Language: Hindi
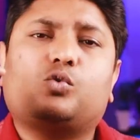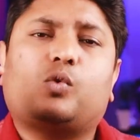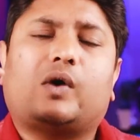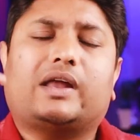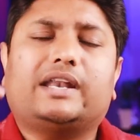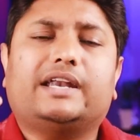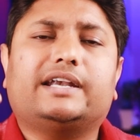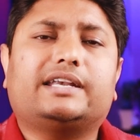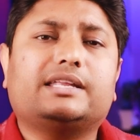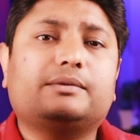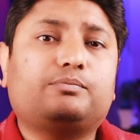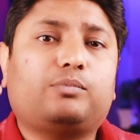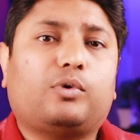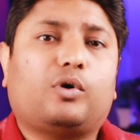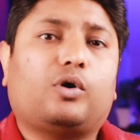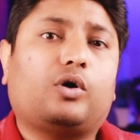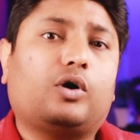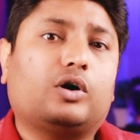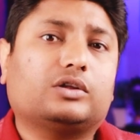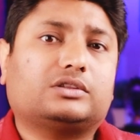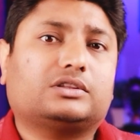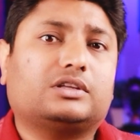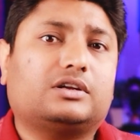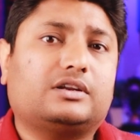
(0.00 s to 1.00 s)
क्वालिटी
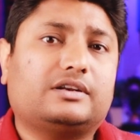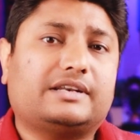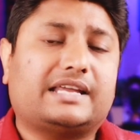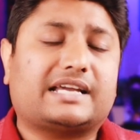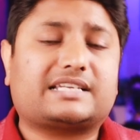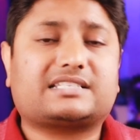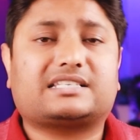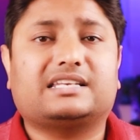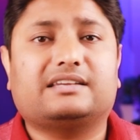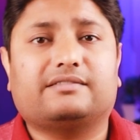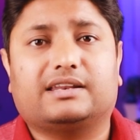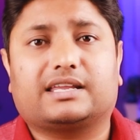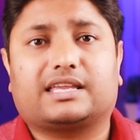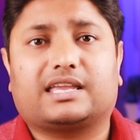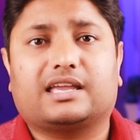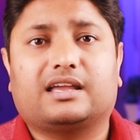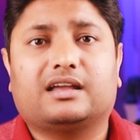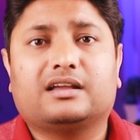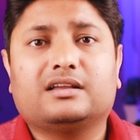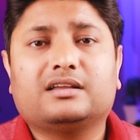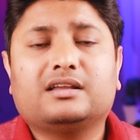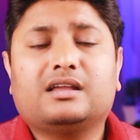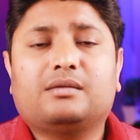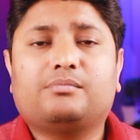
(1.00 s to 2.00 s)
बहुत नेक्स्ट लेवल की
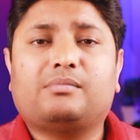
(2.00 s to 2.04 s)
है